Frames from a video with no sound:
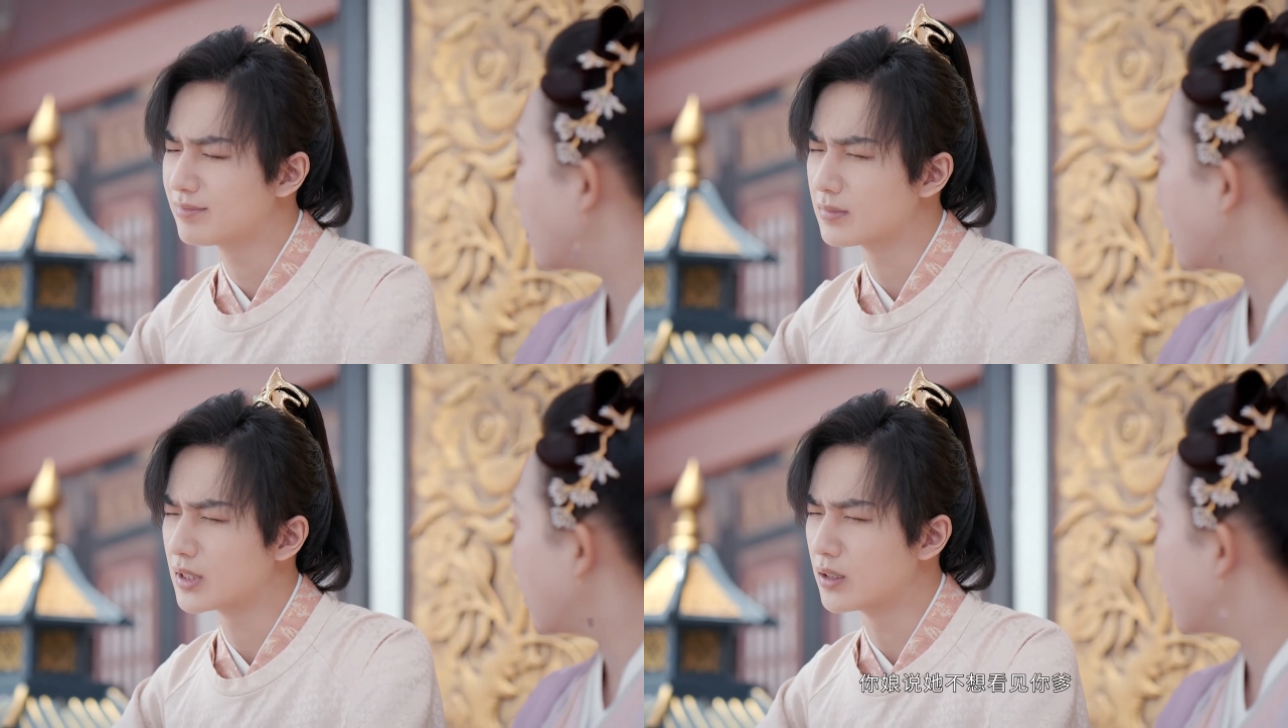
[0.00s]

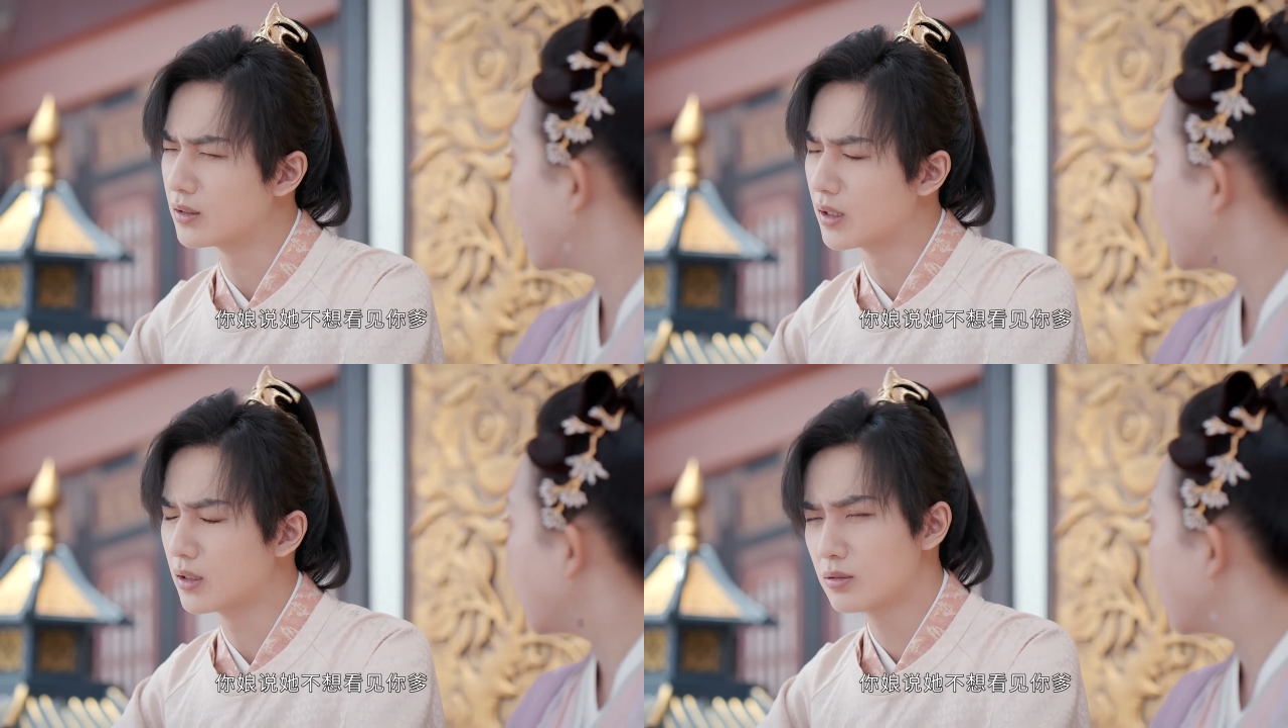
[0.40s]
你
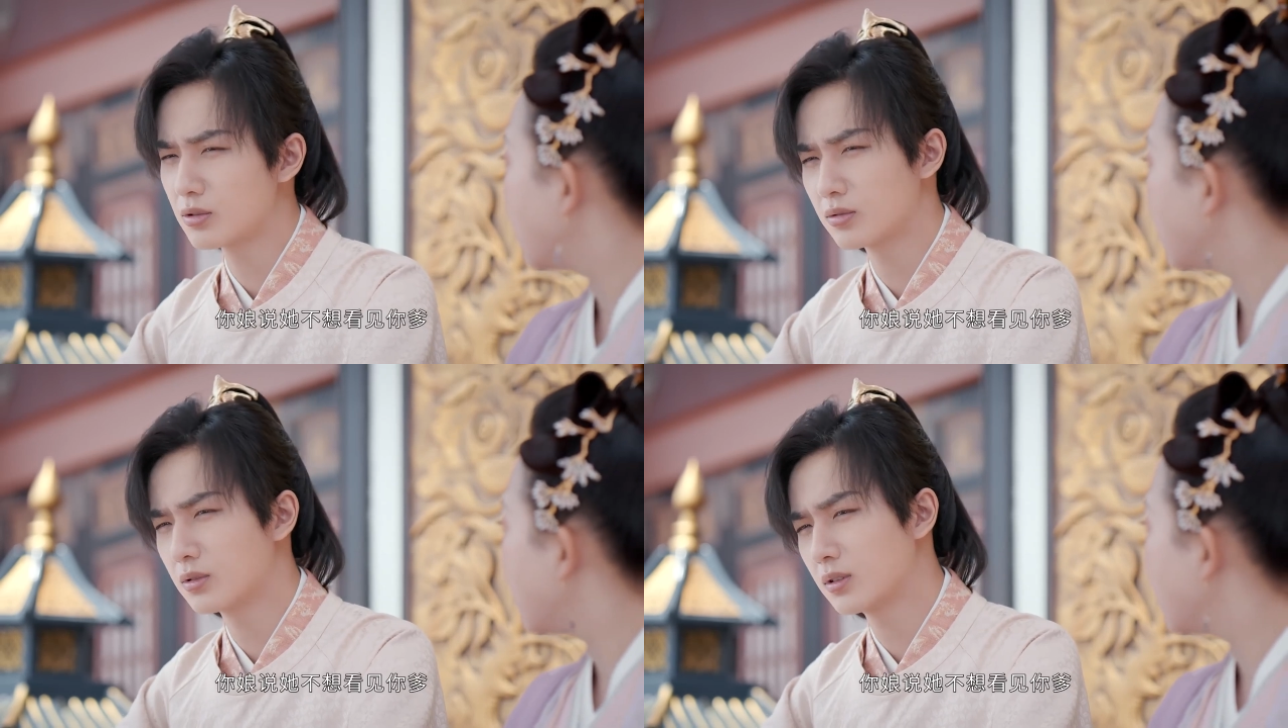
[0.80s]
娘
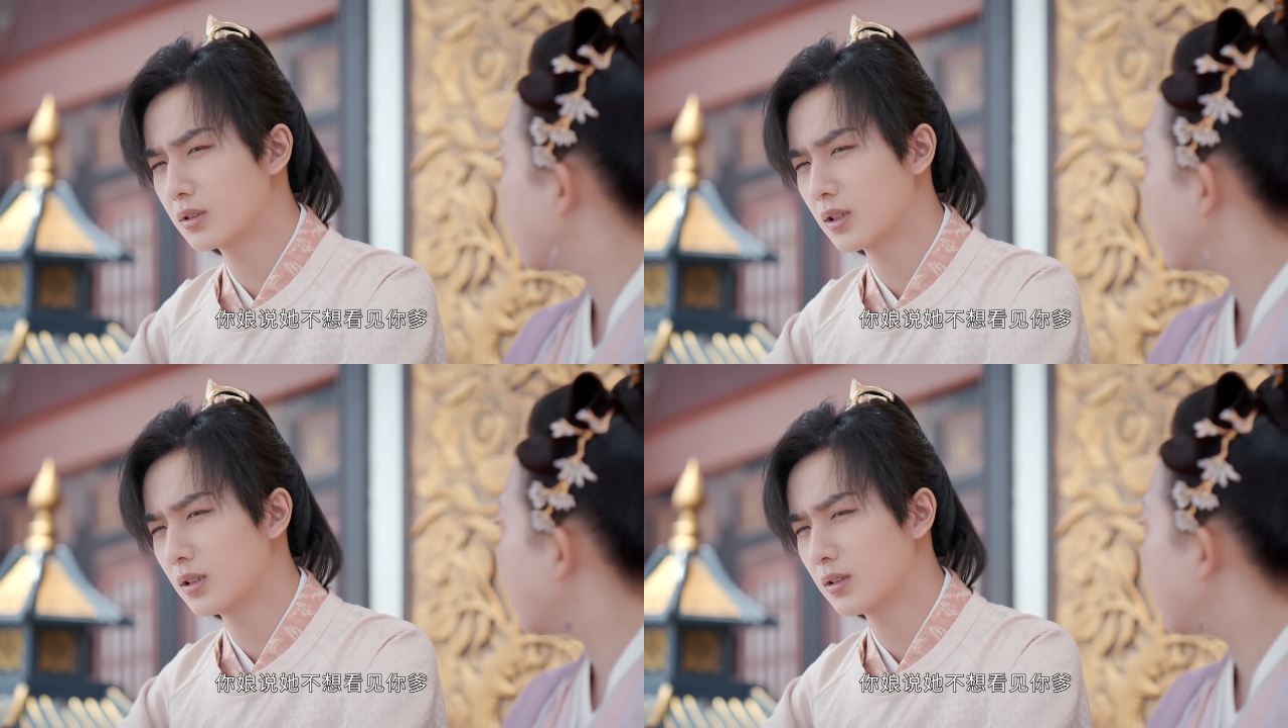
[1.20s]
说
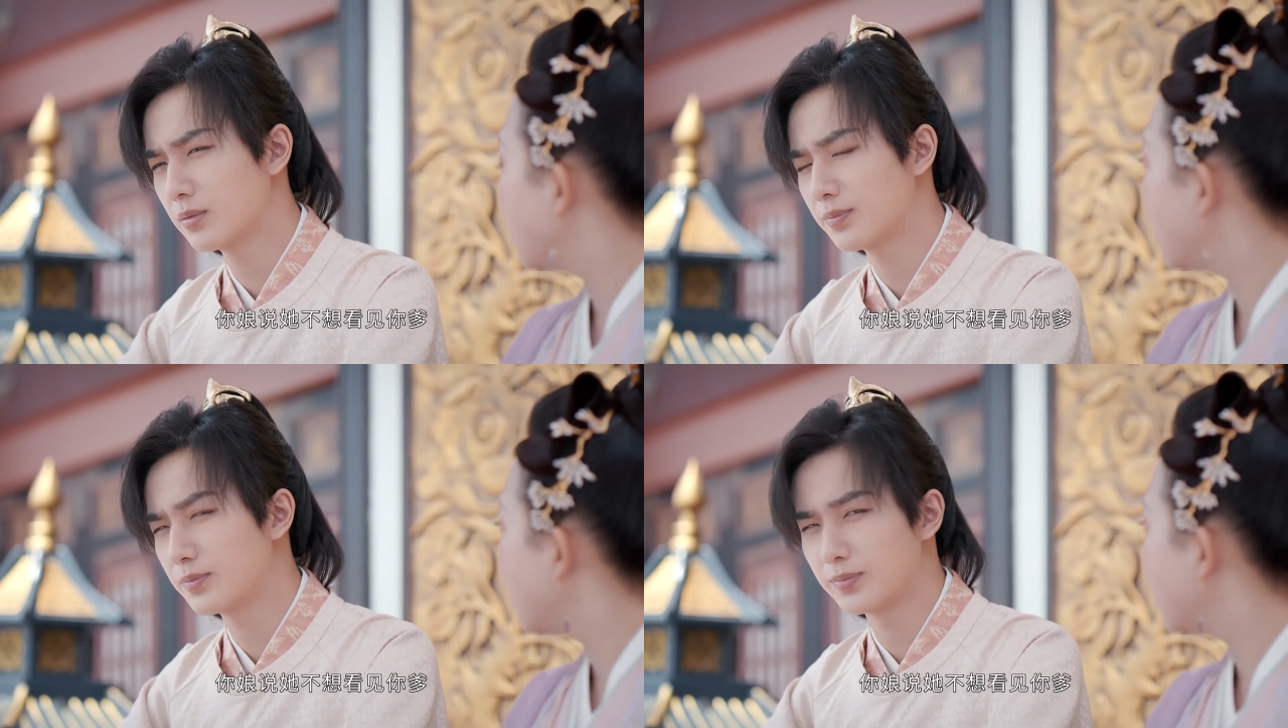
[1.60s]

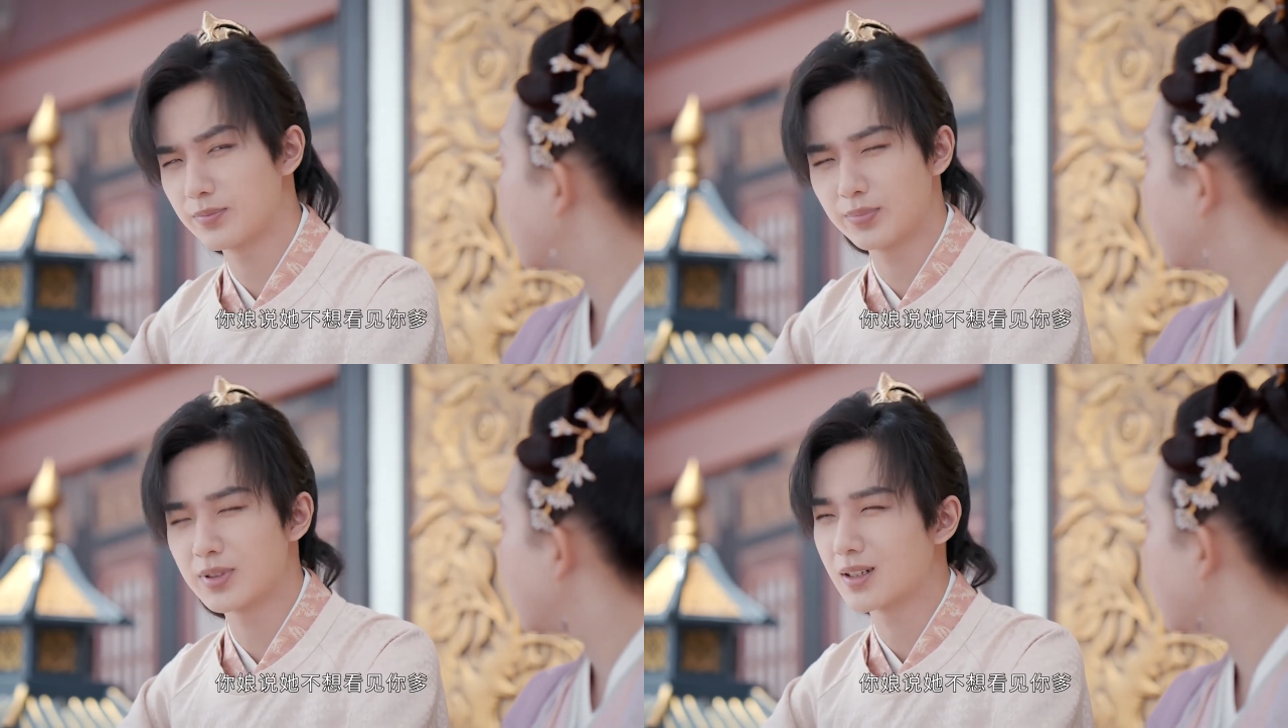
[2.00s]
她
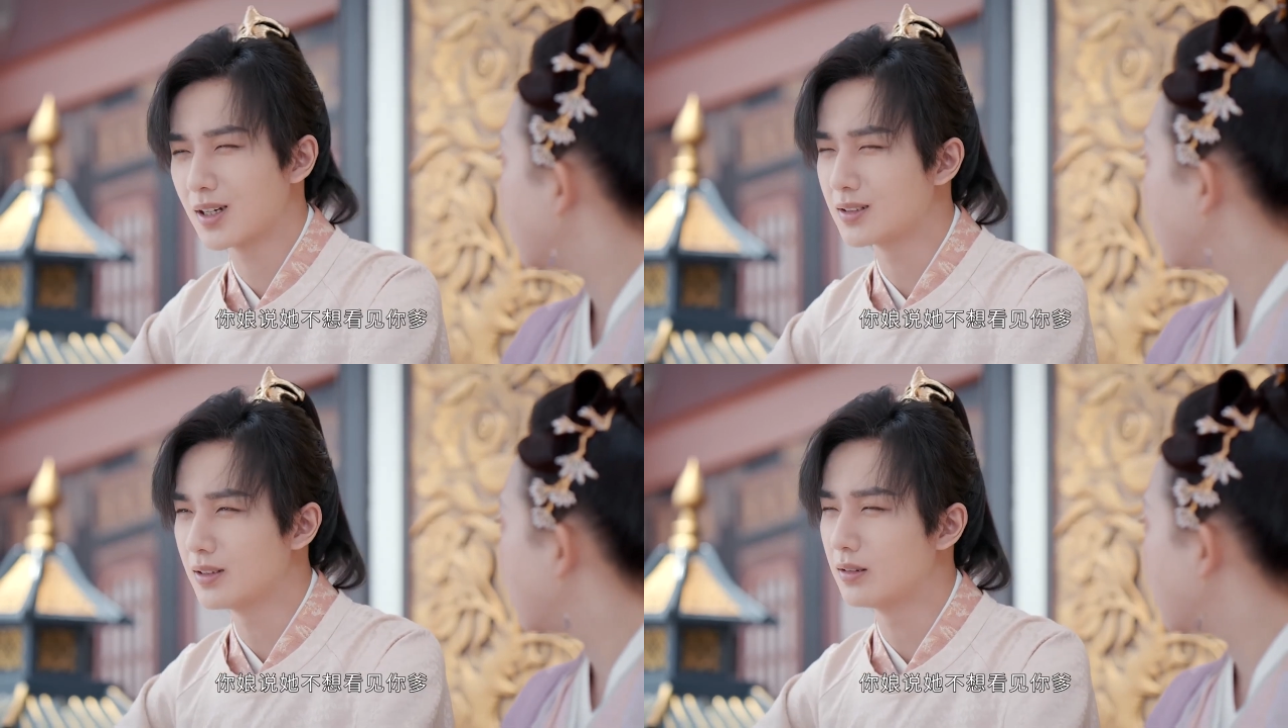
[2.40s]
不想
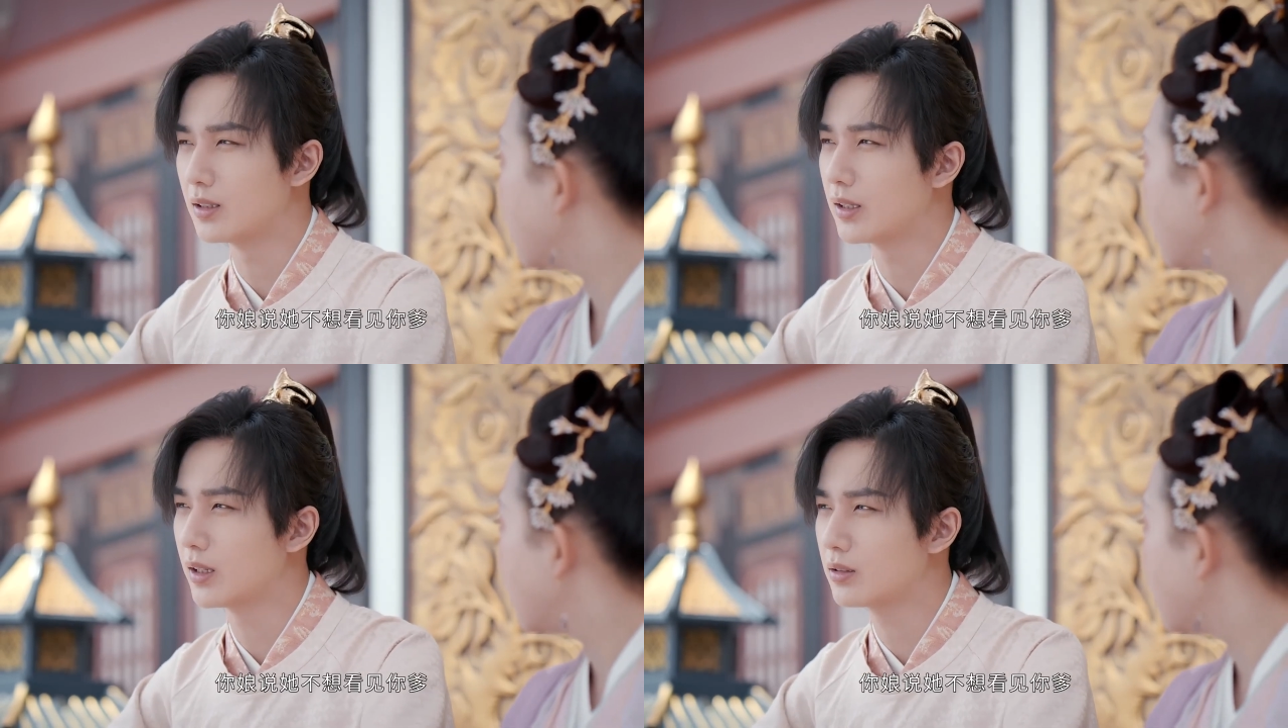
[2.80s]
看见你
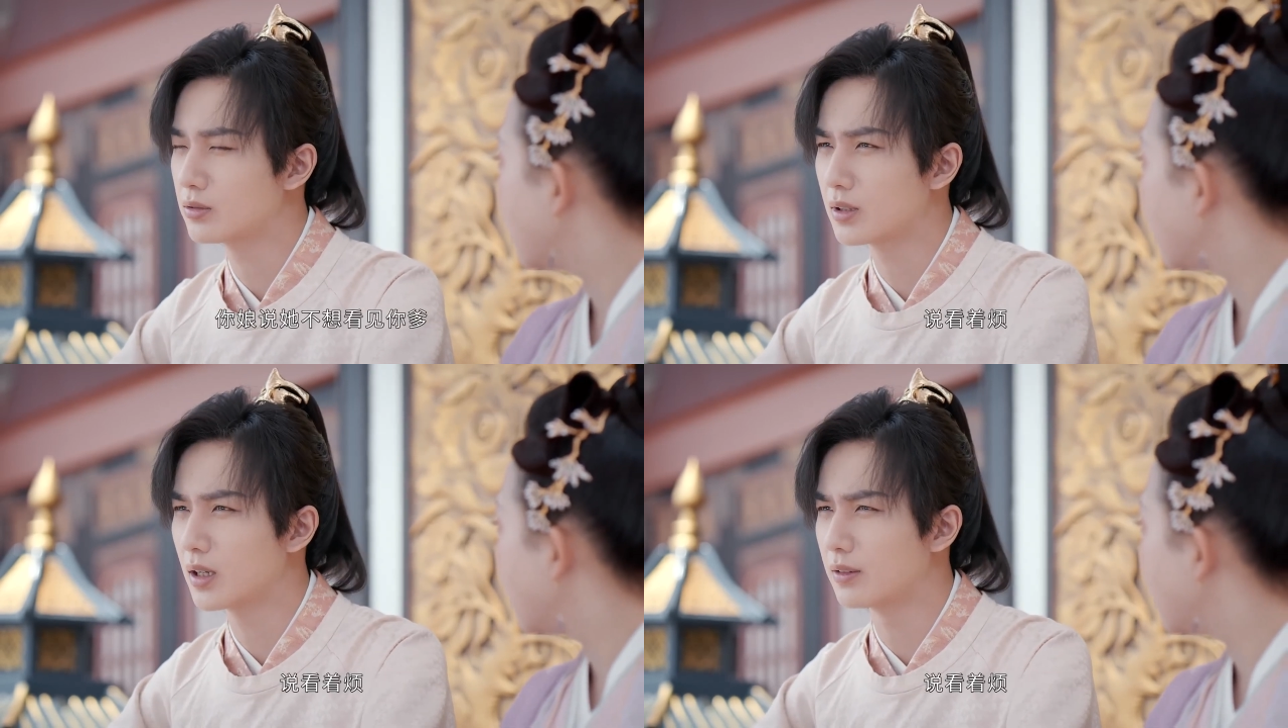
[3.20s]
爹，
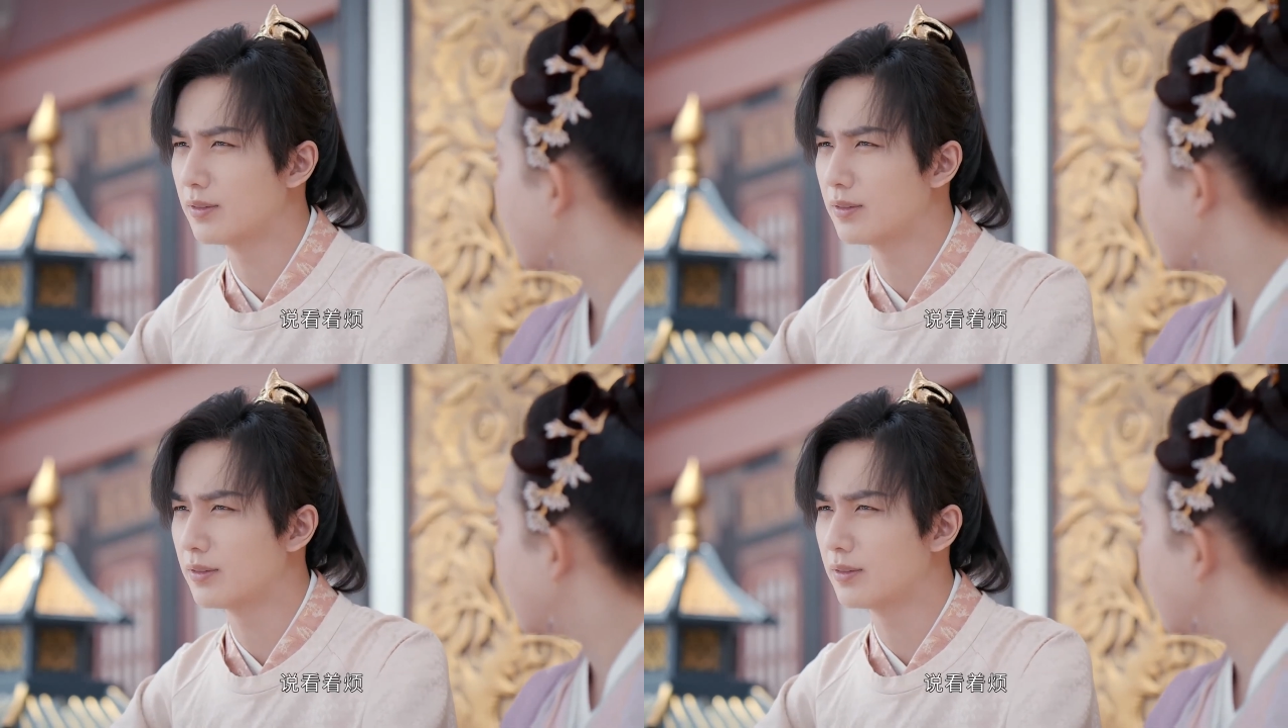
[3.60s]
说看着